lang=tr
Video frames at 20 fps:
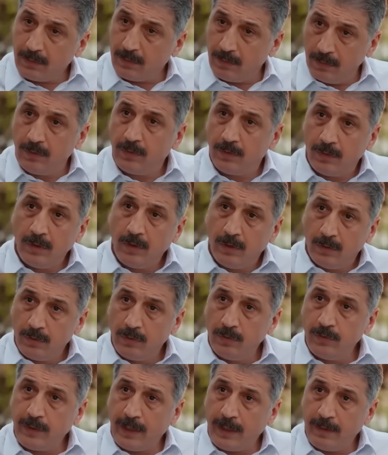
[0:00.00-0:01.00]
Bak
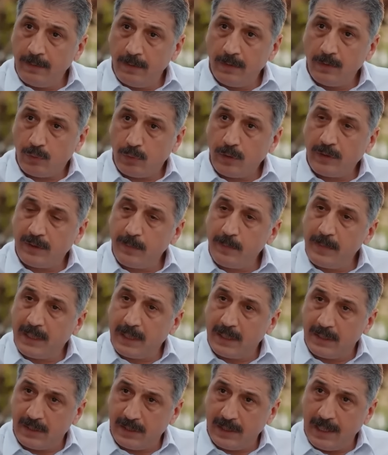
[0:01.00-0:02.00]
dün de suratın
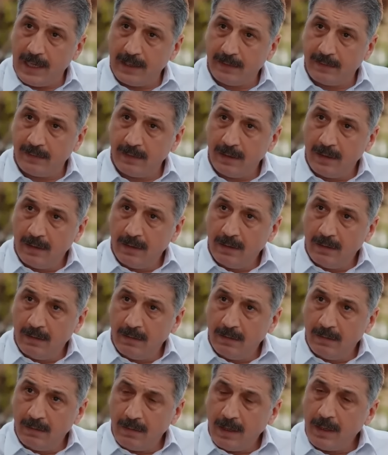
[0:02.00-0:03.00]
bir karış geldi
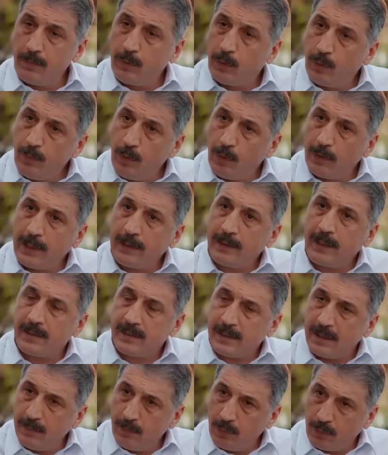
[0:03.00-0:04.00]
bütün bu
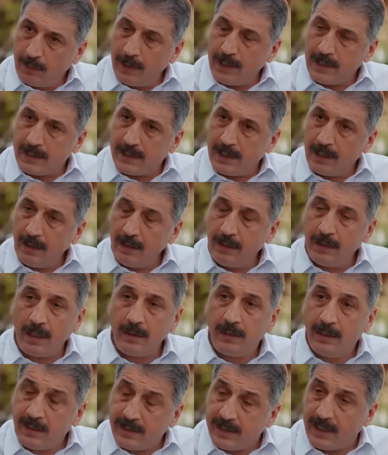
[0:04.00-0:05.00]
olanlar seni mutlu etse
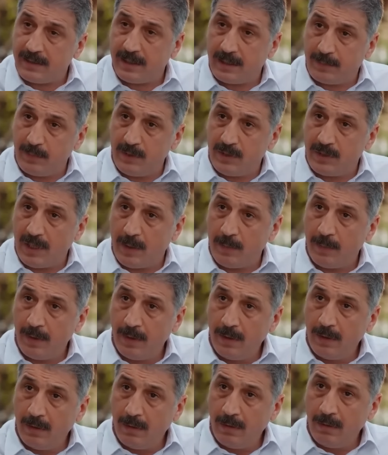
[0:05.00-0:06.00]
inan hiç ses etmeyeceğim.